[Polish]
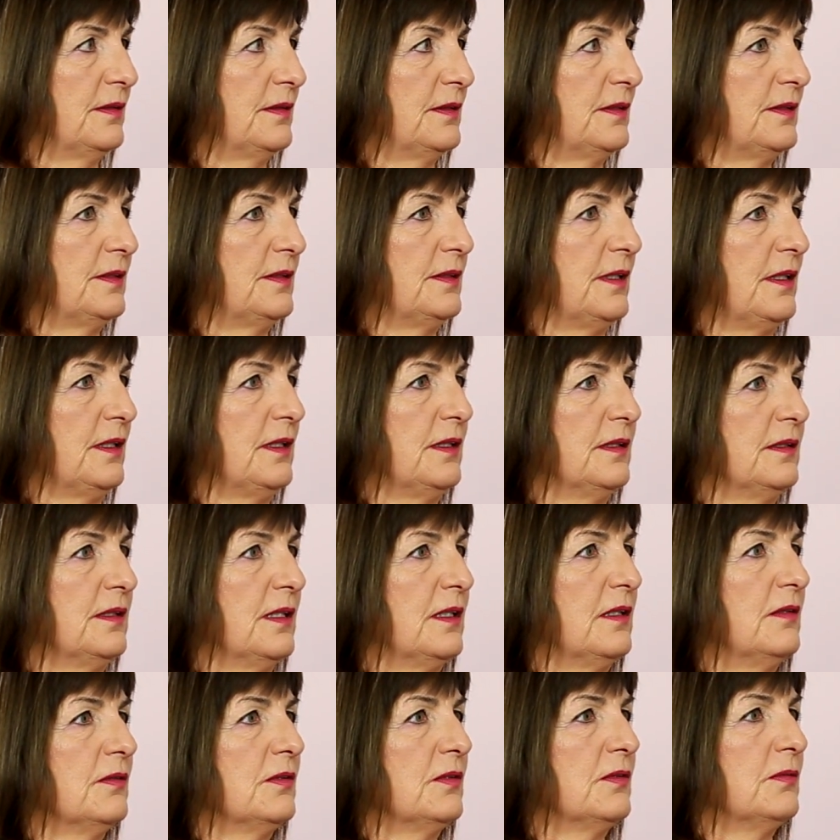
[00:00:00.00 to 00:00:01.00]
z tej,
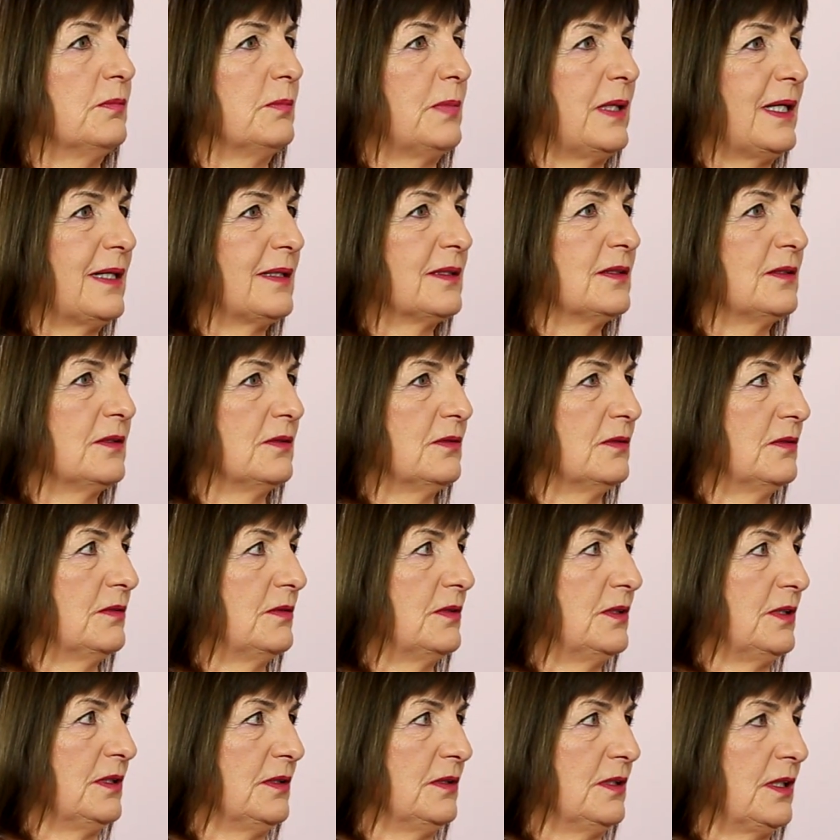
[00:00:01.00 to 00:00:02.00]
tego bardzo
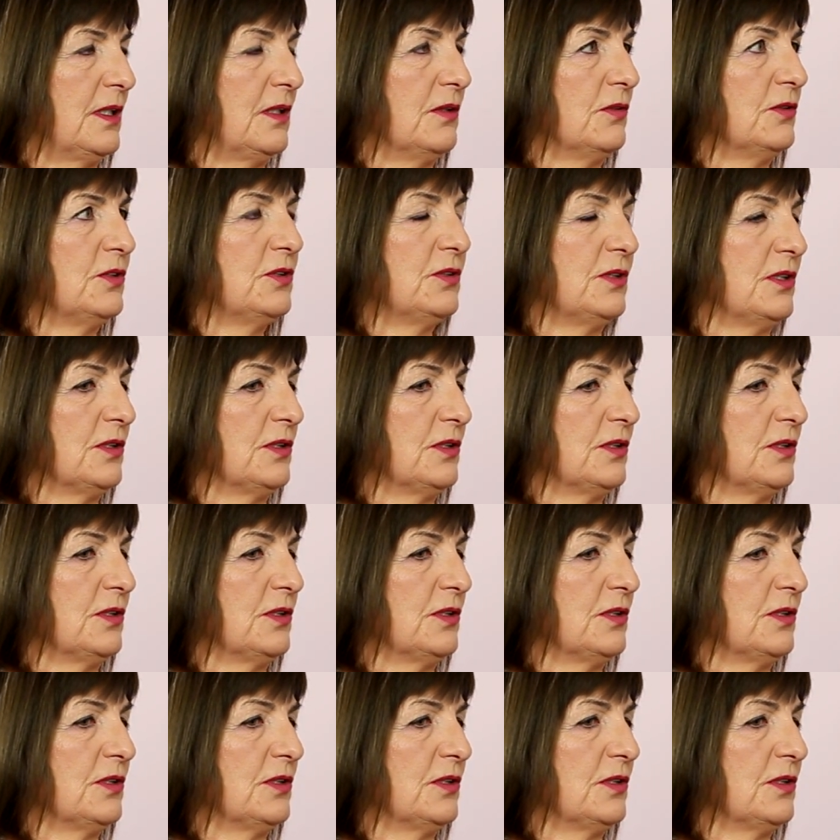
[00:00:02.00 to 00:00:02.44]
jakiegoś